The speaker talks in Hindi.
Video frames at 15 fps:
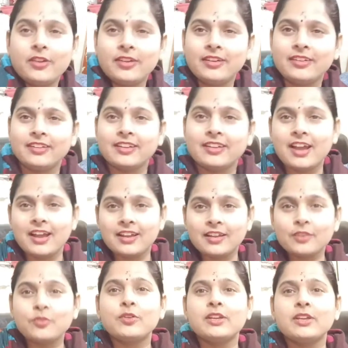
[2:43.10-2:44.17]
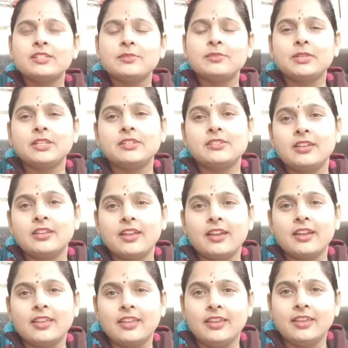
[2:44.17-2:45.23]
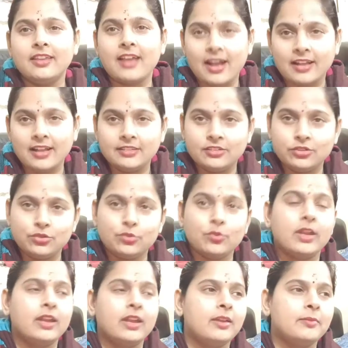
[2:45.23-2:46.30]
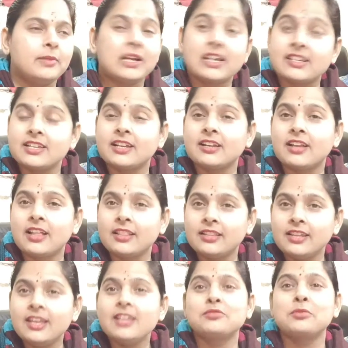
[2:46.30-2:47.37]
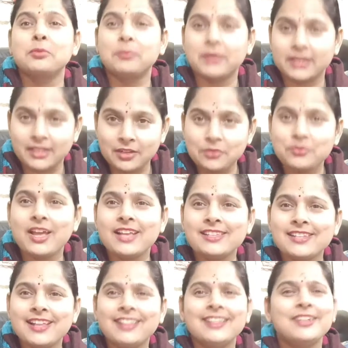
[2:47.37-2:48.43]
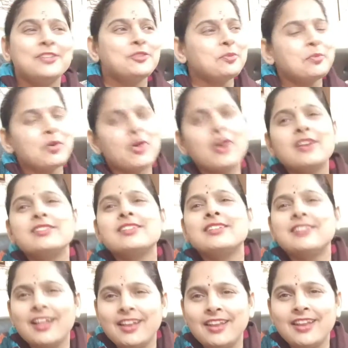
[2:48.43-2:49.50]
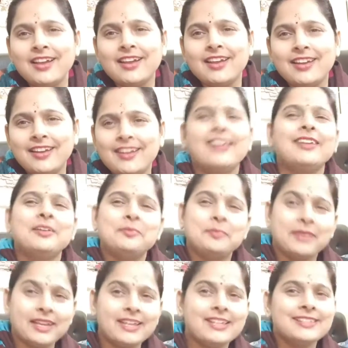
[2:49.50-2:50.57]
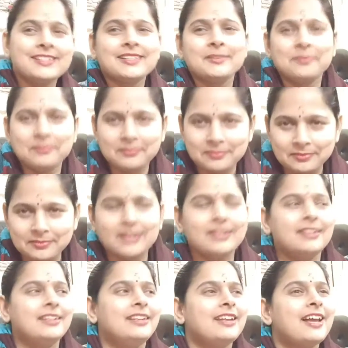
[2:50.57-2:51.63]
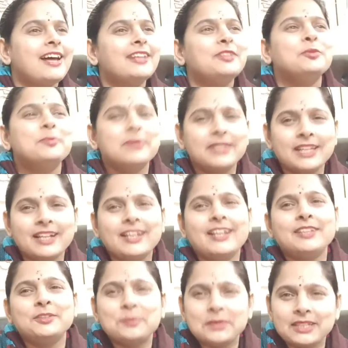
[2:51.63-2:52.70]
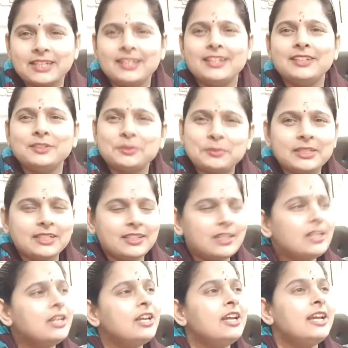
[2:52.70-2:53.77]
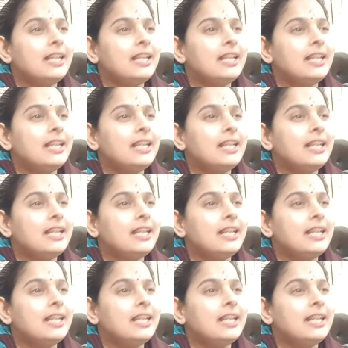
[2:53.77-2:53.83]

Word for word: और कान्हा को कहीं से पता चल गया कि आज जो है मकर संक्रांति है इस पर पतंग उड़ाए जाते हैं तो बहुत ज़्यादा हल्ला कर रहा है कि प्लीज़ ला दो पतंग ला दो पतंग ला दो पतंग